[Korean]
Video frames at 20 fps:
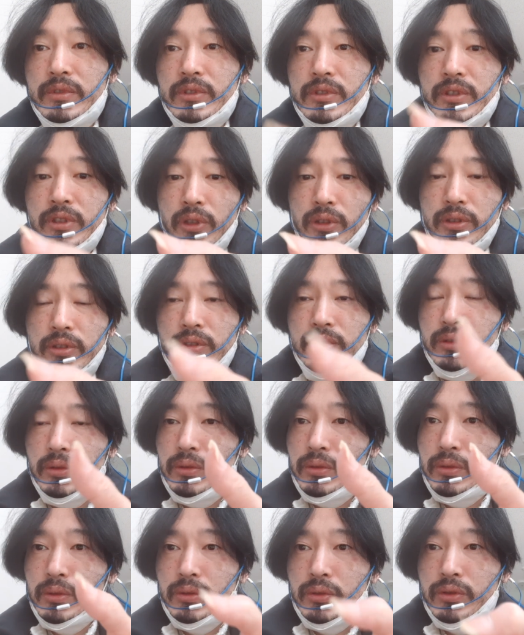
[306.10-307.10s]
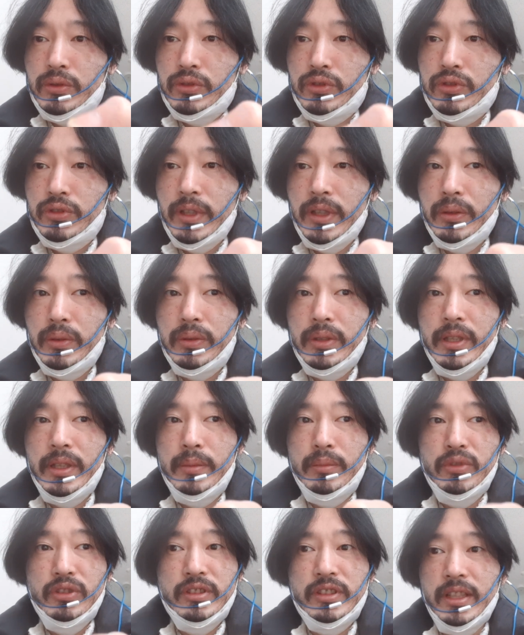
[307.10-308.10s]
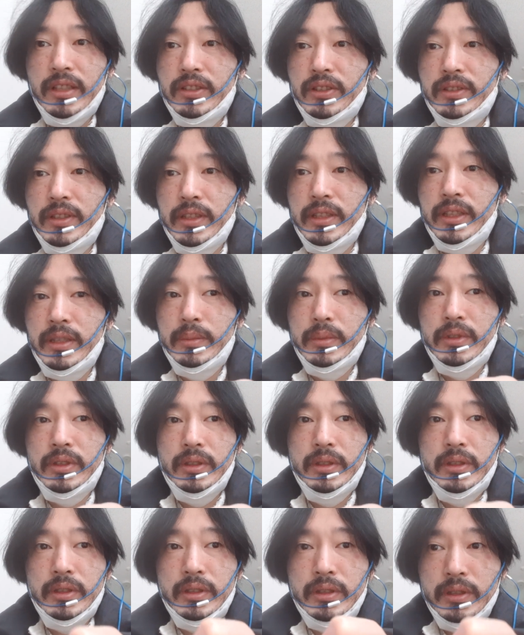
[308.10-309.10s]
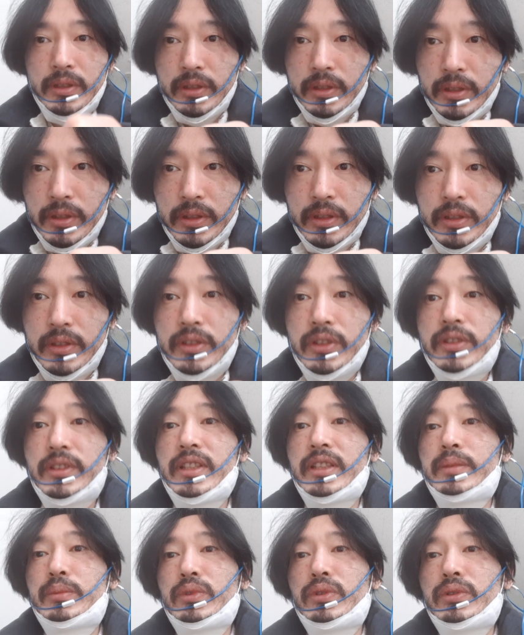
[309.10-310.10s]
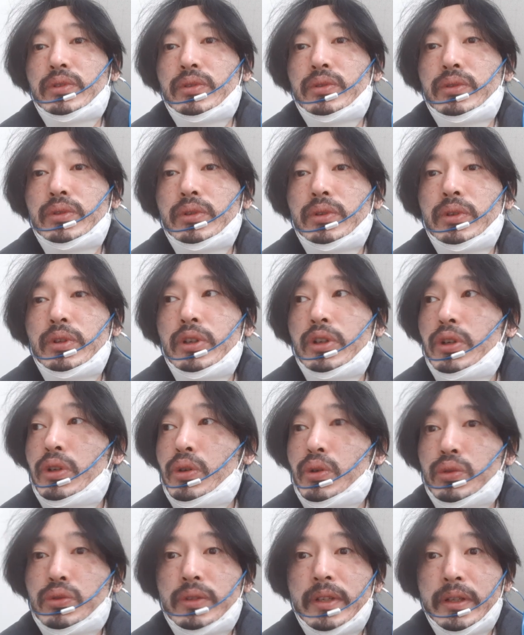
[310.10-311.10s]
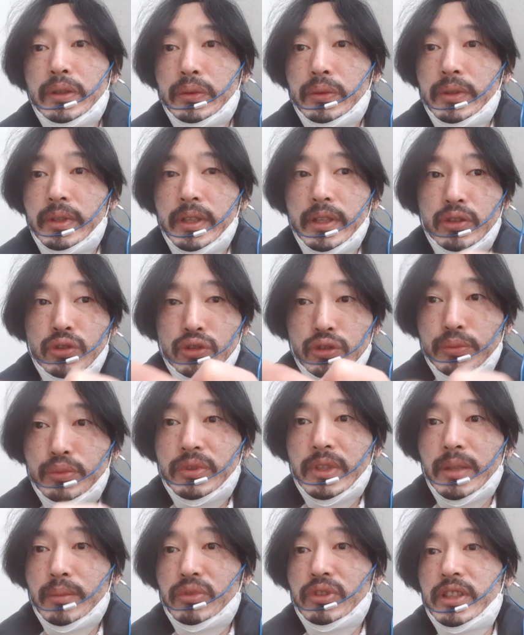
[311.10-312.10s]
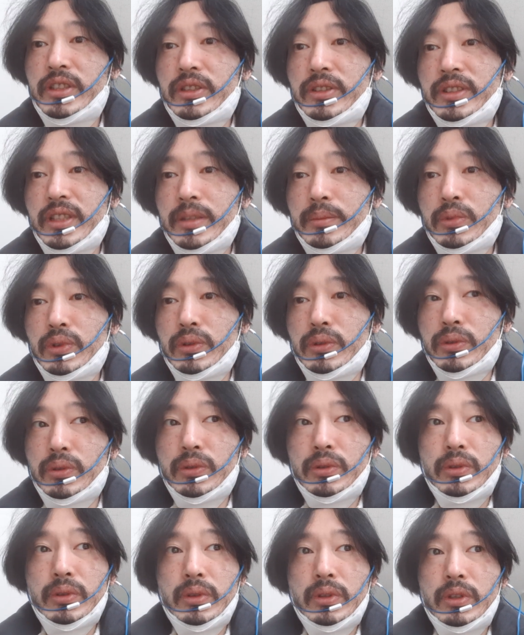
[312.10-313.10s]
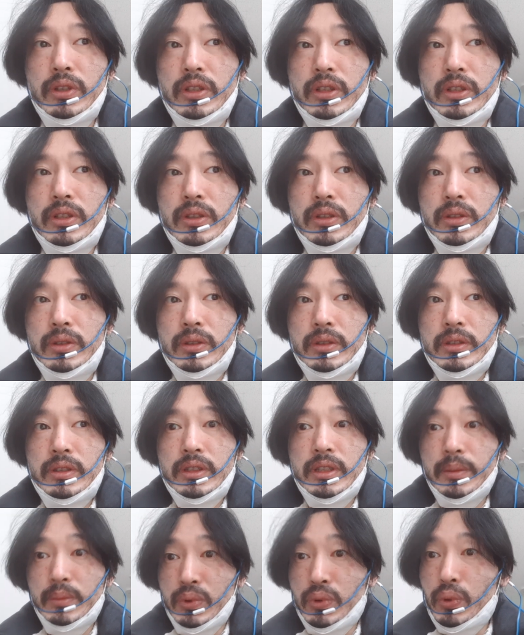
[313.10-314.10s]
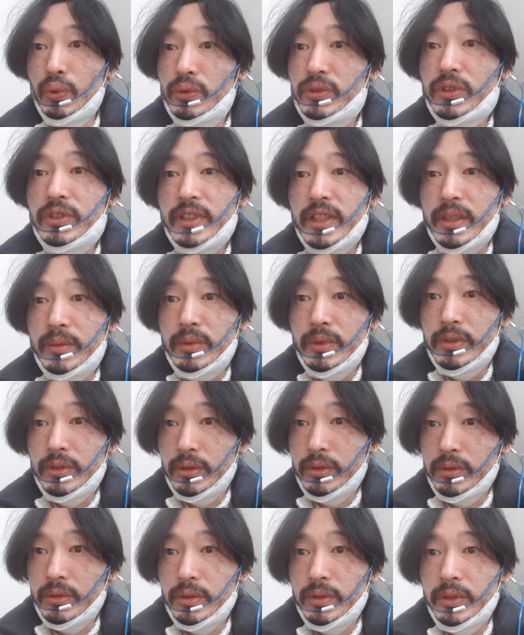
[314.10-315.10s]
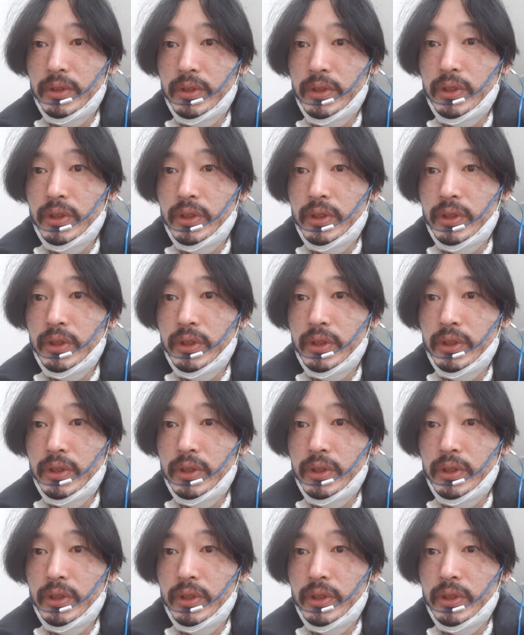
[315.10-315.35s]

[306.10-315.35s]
저는 중학교 때 물상 선생님 그 선생님도 그렇고 고등학교 때 두 분의 물리 선생님도 그렇고 참 좋은 선생님들이셨어요.